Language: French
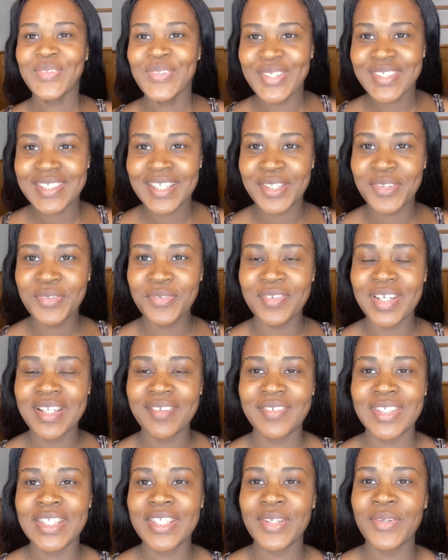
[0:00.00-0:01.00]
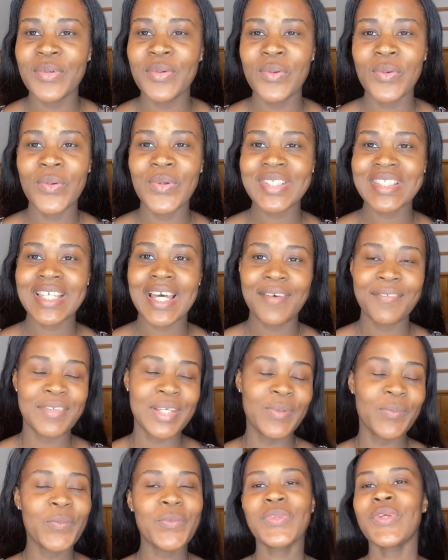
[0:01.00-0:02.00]
dans cette nouvelle vidéo, ça fait
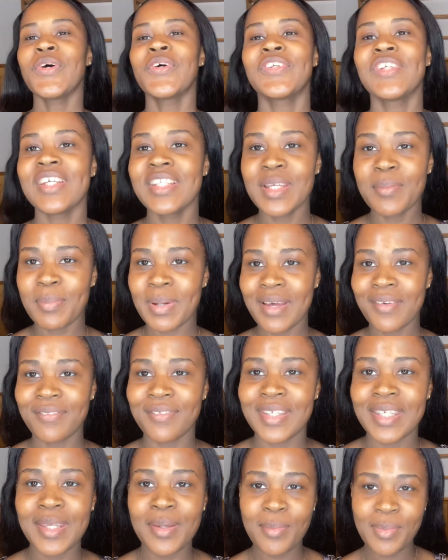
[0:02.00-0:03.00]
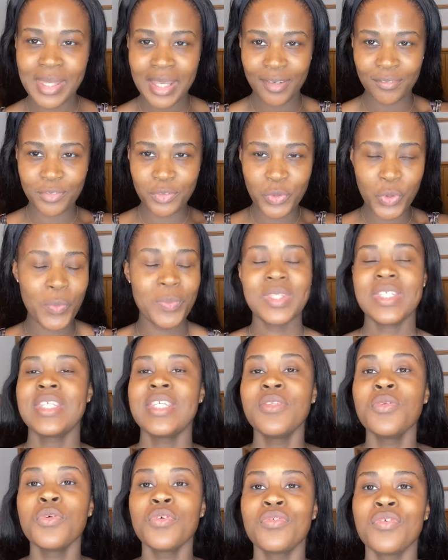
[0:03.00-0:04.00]
longtemps que j'en ai pas fait, bienvenue au petit
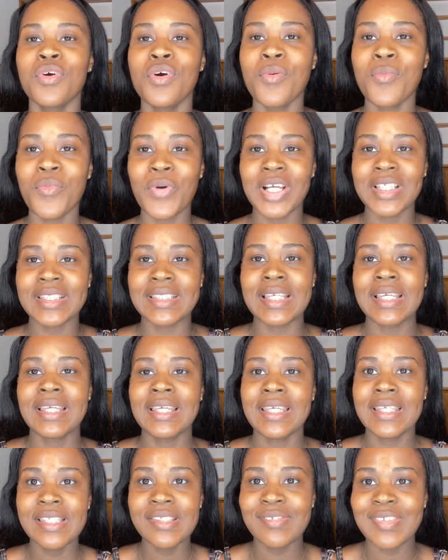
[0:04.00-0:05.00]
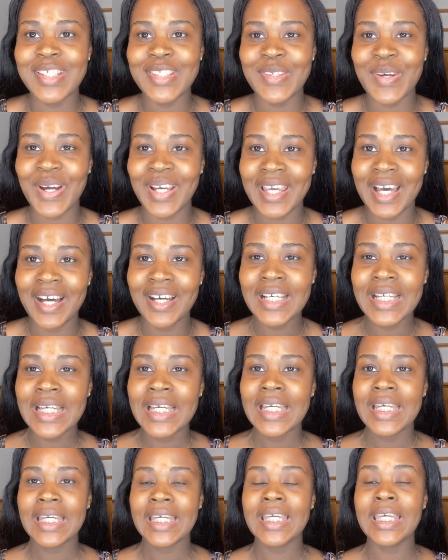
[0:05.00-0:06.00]
nouveau, moi c'est It's Victoria
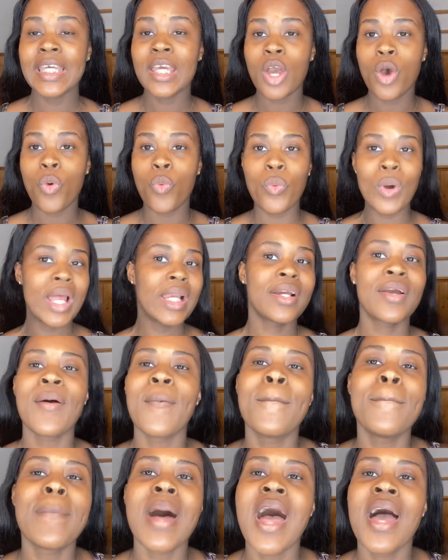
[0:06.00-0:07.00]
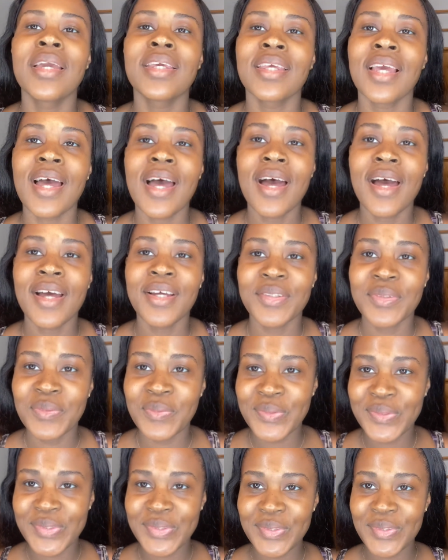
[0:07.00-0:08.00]
et euh, welcome back à
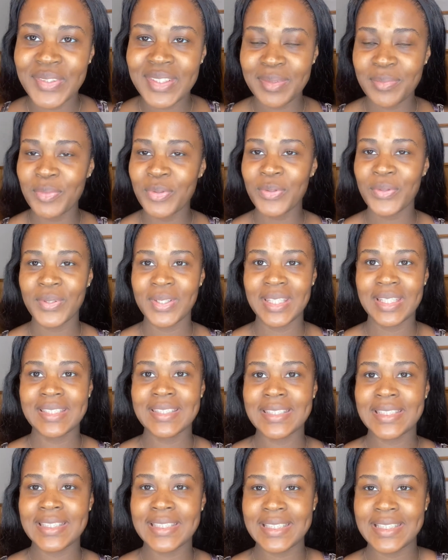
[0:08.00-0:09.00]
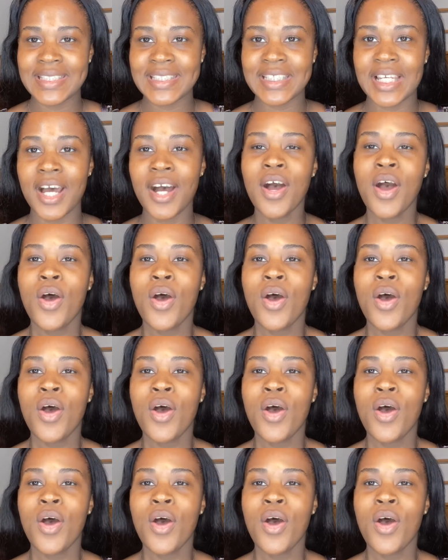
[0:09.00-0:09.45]
tous ceux qui me connaissent déjà.